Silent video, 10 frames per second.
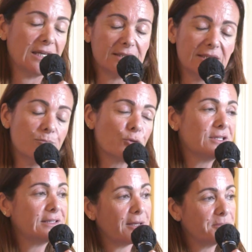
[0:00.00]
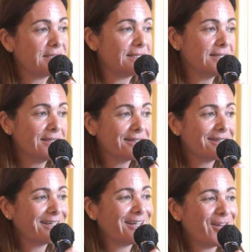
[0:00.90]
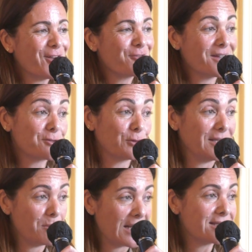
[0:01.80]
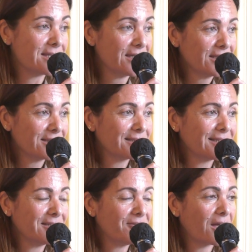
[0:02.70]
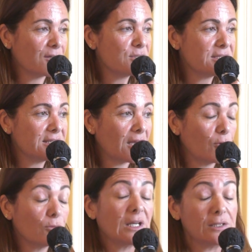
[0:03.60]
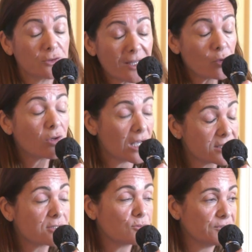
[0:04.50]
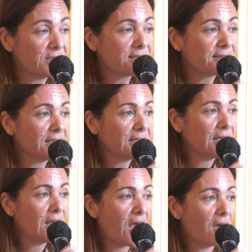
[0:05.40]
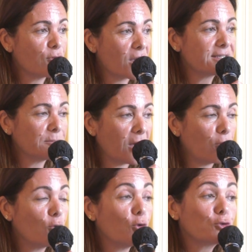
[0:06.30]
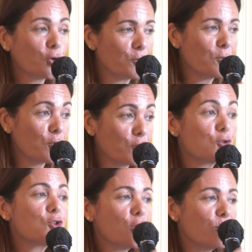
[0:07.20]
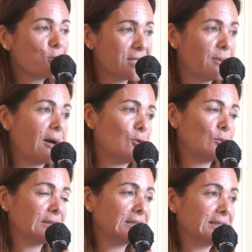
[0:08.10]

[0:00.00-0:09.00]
et qui petit à petit euh, va se déplacer et va réussir, et notamment grâce à son fils, à voir ses parents autrement que seulement ses parents.